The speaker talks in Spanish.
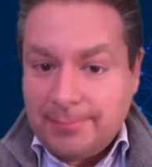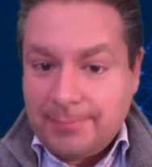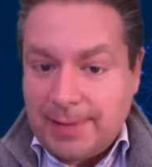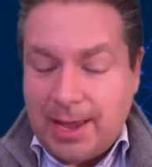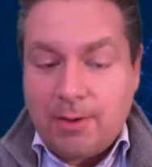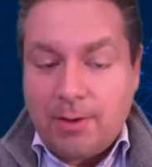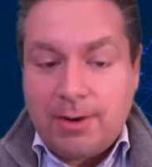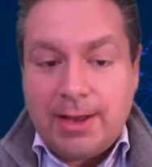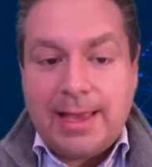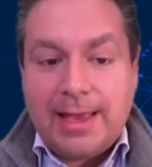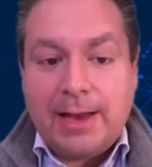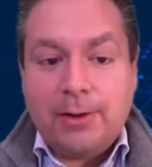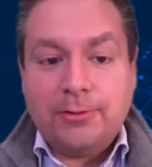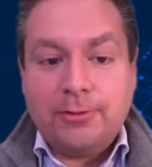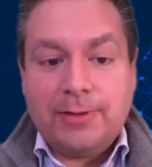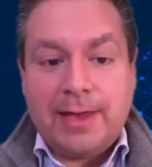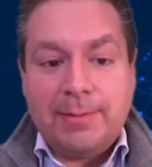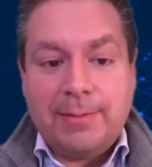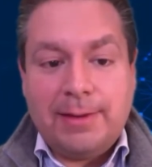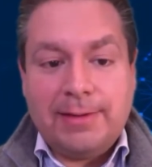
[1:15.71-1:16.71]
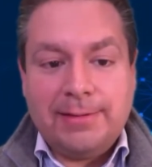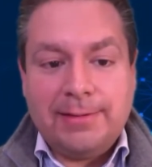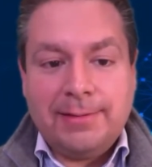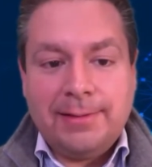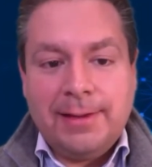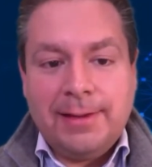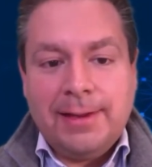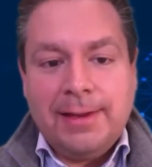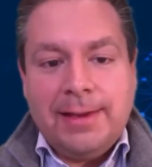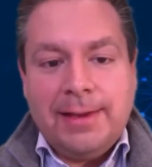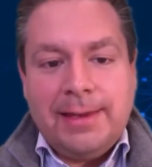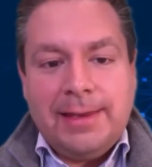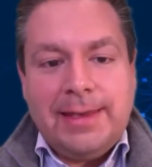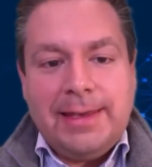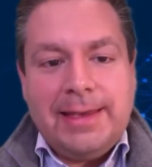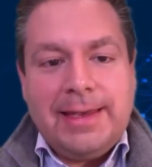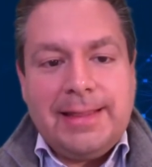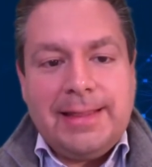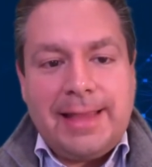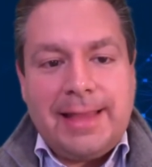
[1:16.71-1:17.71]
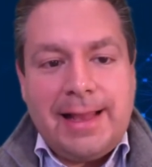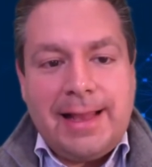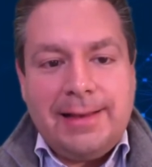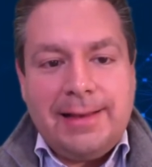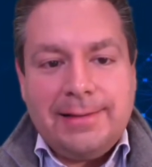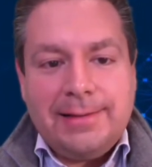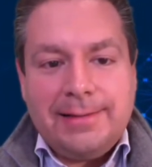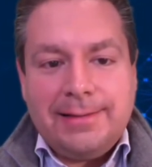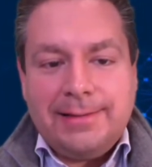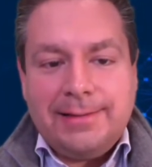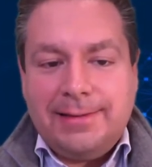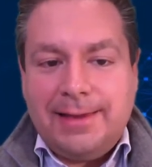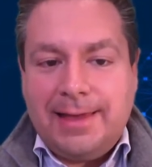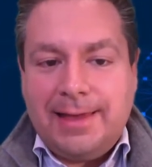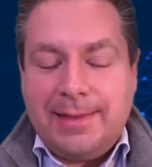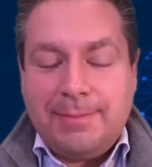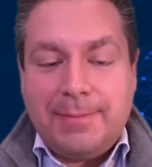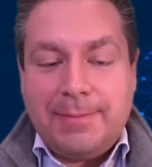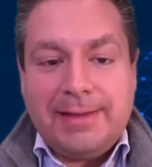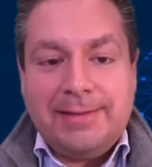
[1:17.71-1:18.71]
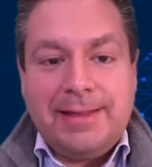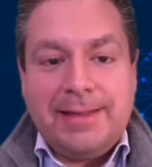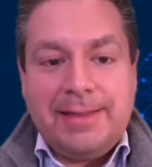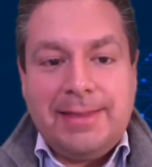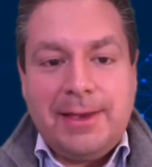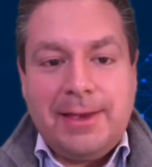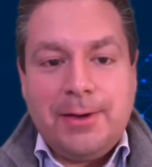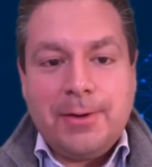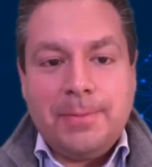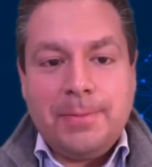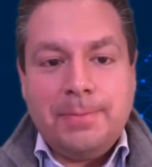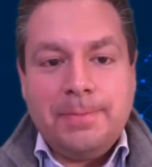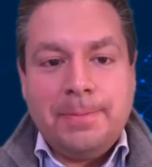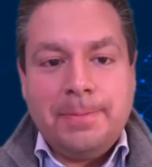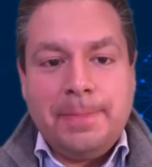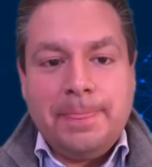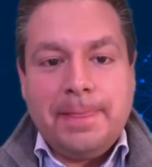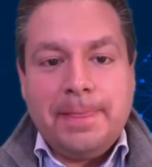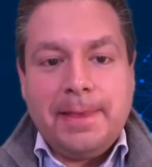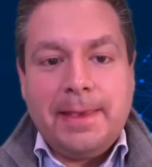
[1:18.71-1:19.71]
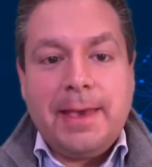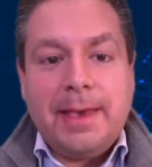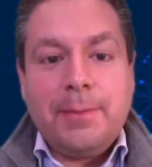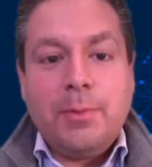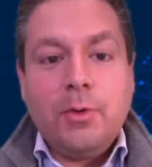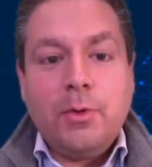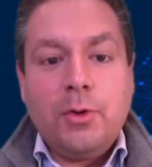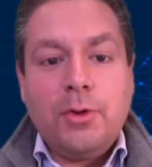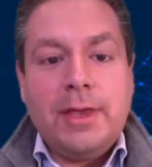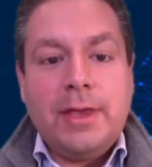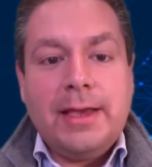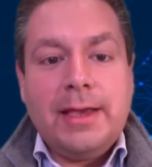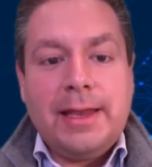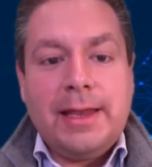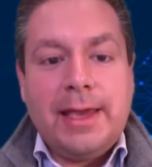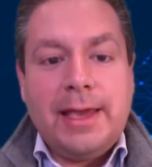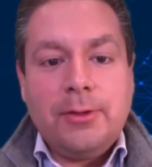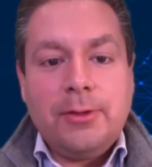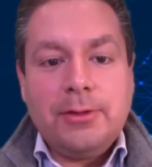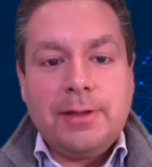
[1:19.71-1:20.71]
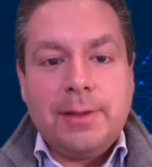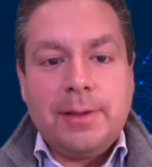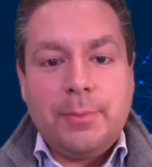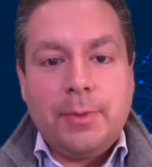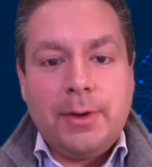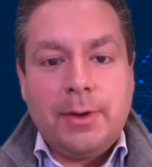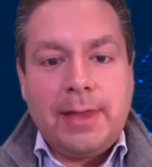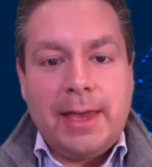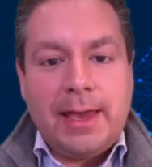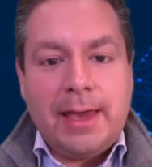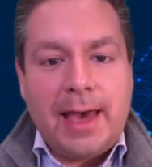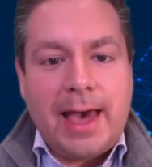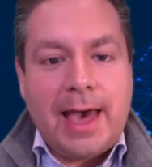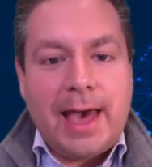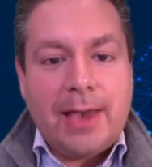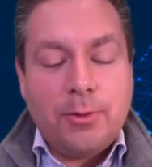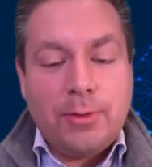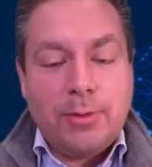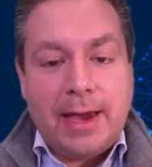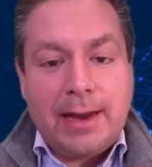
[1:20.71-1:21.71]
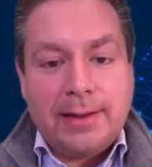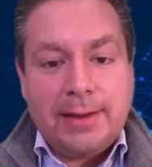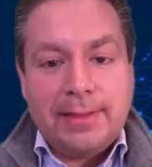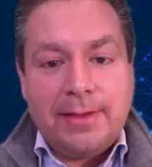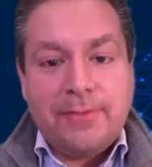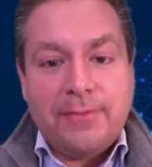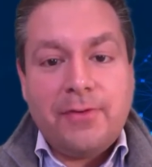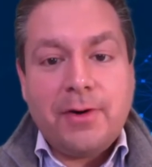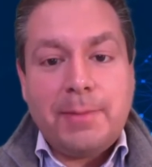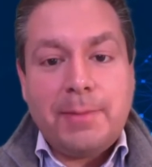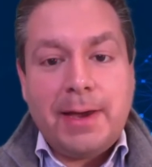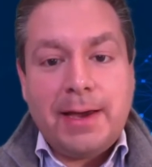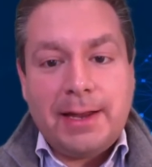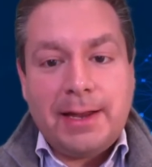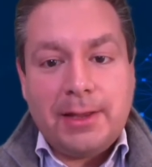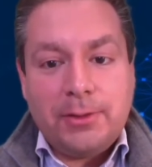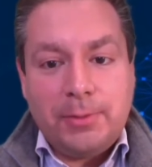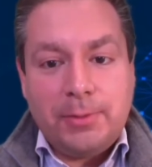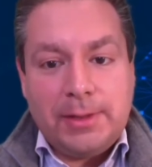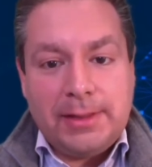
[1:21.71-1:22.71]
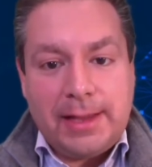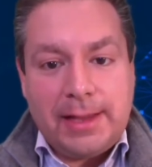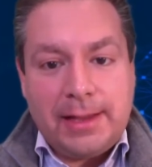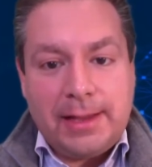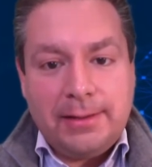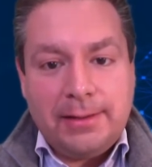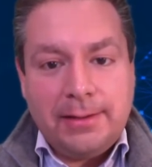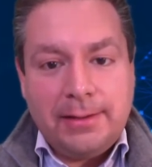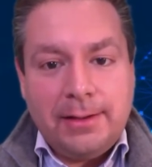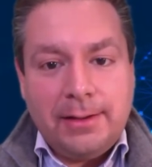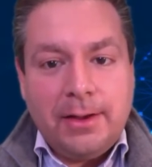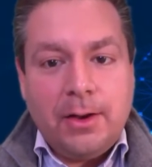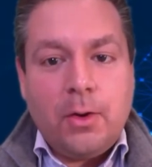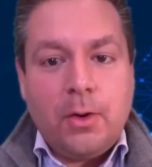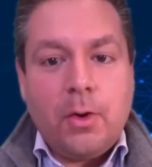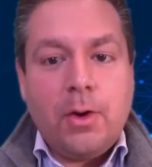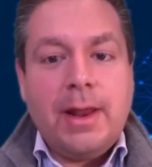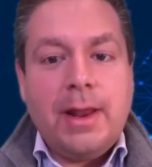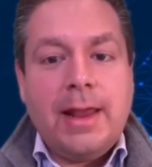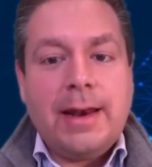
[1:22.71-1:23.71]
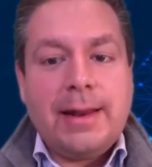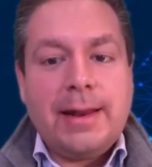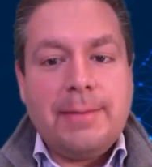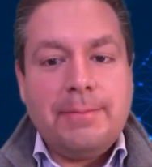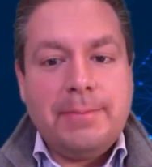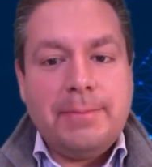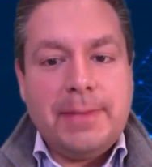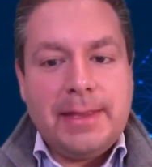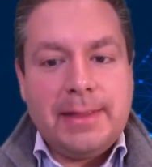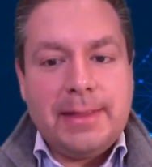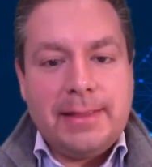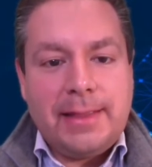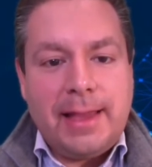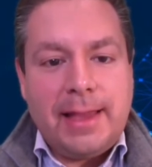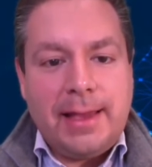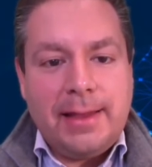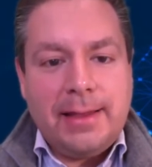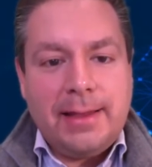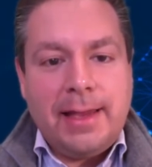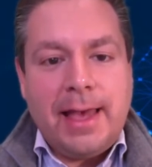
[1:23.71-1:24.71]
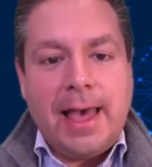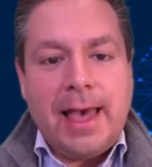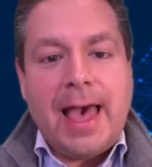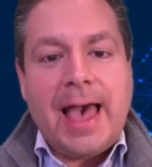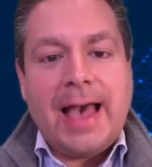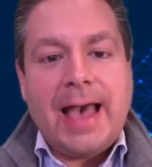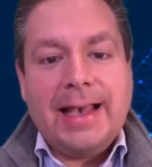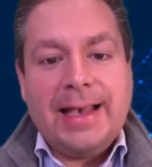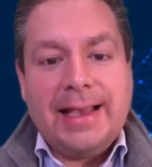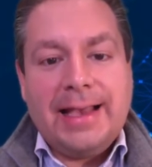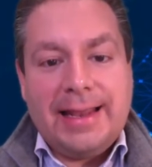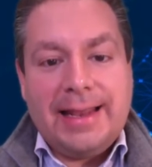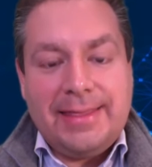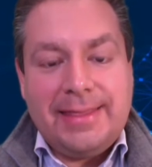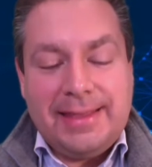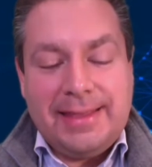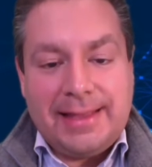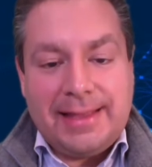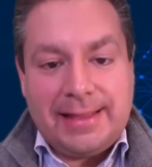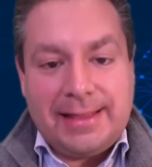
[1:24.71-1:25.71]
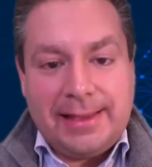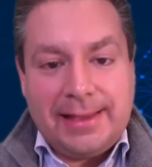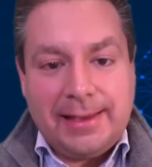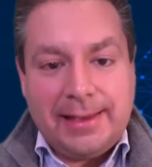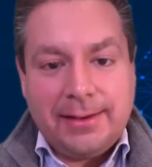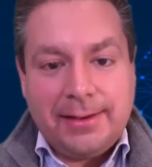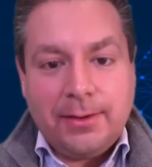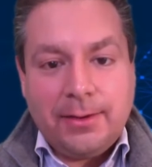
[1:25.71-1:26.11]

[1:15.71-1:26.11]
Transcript: Ahora ya lo sabes. ¿Y qué tal si además te digo que Buró de Crédito te puede ayudar de forma gratuita con la herramienta Acredítate?